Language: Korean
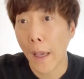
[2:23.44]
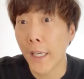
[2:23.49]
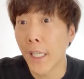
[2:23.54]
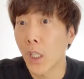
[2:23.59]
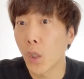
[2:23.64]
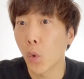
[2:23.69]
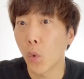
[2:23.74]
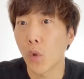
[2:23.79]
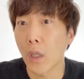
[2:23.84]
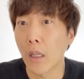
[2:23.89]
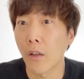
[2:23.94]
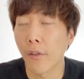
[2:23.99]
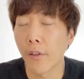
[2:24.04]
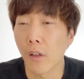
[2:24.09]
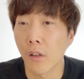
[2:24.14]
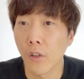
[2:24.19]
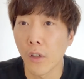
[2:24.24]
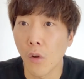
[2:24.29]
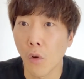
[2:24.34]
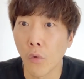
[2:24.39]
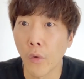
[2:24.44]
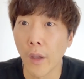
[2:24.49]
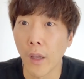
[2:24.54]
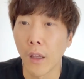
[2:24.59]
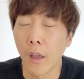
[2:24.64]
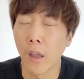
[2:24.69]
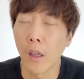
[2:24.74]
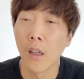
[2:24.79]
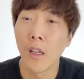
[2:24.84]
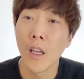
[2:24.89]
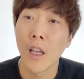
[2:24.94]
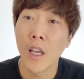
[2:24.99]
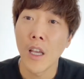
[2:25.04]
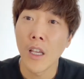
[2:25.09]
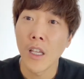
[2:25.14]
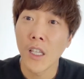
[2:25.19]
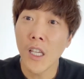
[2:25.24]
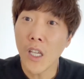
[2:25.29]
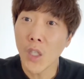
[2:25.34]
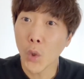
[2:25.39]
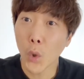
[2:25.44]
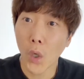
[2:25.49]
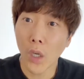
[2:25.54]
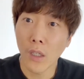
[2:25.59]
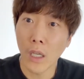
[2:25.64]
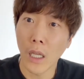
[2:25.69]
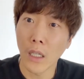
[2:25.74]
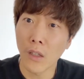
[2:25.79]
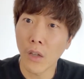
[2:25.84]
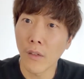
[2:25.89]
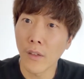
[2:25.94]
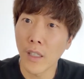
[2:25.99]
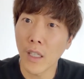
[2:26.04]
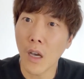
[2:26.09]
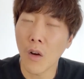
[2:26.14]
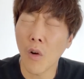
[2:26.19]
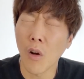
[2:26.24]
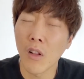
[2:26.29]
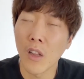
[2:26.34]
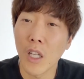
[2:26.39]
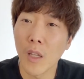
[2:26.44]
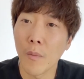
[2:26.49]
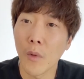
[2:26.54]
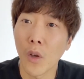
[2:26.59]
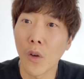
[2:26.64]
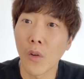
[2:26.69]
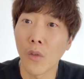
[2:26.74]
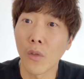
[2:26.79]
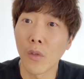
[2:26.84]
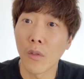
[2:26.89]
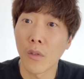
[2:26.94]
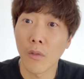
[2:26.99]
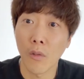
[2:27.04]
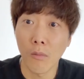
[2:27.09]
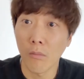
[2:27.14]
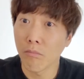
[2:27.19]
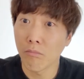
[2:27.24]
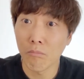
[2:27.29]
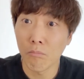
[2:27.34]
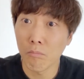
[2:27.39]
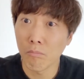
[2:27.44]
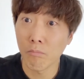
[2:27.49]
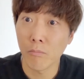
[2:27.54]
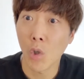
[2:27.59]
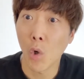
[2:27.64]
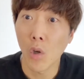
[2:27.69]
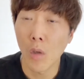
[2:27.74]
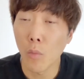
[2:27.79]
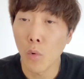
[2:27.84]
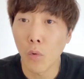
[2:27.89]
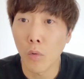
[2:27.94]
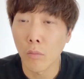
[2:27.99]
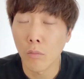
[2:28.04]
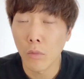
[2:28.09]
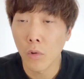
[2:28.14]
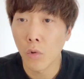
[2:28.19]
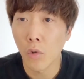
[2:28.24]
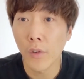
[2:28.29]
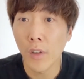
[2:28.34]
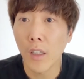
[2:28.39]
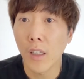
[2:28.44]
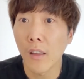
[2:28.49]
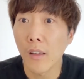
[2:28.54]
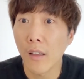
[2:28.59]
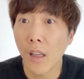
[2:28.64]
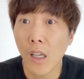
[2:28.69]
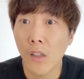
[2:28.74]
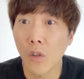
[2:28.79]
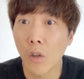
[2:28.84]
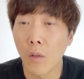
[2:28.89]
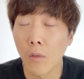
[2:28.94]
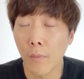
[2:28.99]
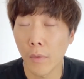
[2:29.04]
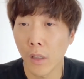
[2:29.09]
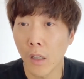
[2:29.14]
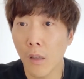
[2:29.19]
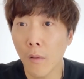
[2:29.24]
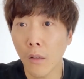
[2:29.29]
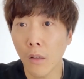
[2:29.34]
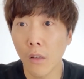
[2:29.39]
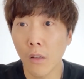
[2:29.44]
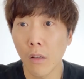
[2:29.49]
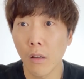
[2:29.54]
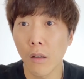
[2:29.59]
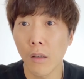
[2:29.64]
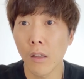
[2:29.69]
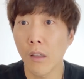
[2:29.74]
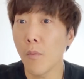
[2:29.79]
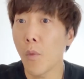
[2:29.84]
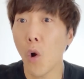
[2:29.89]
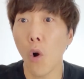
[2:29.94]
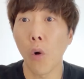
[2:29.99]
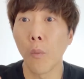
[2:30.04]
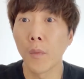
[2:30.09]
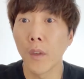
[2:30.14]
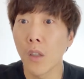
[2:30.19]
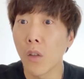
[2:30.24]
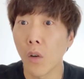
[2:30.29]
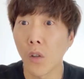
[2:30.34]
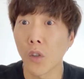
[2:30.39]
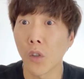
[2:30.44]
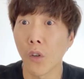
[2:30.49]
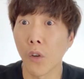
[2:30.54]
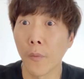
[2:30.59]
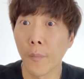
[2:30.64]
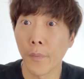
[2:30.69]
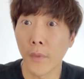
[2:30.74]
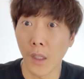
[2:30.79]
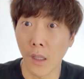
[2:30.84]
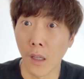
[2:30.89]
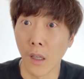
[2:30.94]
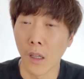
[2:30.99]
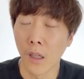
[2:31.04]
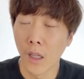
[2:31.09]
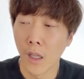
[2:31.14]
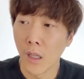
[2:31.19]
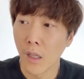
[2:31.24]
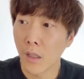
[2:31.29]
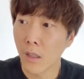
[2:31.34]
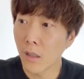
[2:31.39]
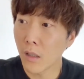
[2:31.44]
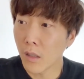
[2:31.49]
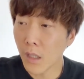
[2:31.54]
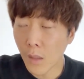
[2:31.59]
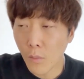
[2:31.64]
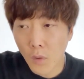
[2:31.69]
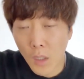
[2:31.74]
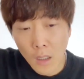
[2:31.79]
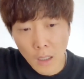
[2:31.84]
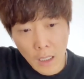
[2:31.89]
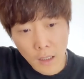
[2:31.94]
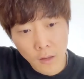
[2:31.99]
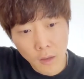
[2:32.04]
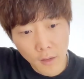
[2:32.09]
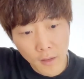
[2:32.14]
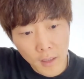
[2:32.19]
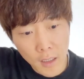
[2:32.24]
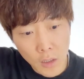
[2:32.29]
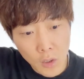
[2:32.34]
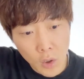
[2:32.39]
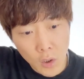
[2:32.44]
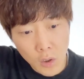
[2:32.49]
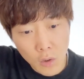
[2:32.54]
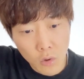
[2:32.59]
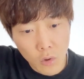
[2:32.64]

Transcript: 100km로 달렸을 경우에 1초의 레이턴시가 걸리면 거의 뭐 유슬리스하죠. 쓸, 쓸모가 없는 거죠. 예. 그렇기 때문에 레이턴시가